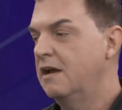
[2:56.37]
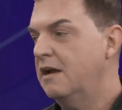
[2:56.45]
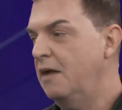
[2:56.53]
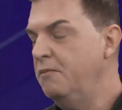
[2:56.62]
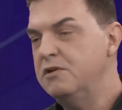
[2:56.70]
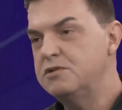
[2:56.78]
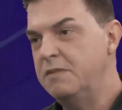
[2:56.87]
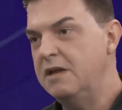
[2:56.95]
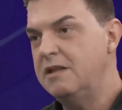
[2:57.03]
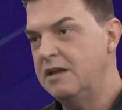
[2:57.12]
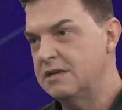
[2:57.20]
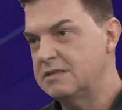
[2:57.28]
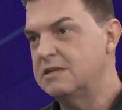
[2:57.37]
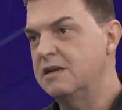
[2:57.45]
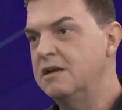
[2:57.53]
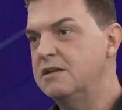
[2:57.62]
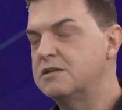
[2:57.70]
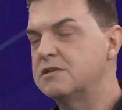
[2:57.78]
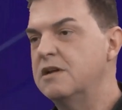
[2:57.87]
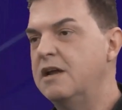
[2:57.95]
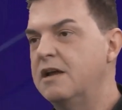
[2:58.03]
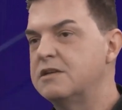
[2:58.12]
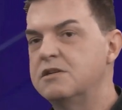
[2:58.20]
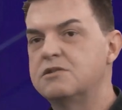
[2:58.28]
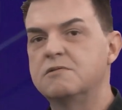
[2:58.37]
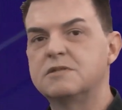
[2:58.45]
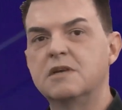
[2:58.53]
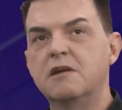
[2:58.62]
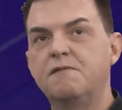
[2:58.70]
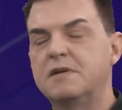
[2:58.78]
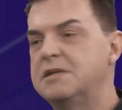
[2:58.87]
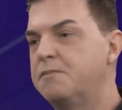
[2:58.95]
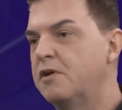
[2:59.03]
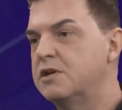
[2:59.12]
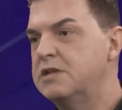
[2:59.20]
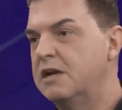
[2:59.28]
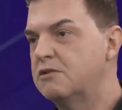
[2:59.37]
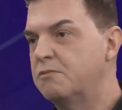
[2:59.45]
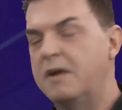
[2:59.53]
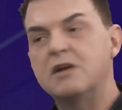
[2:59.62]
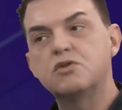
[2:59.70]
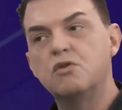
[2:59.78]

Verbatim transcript: caminhos bem interessantes, uhum. né? A gente conseguiu fazer projeto para as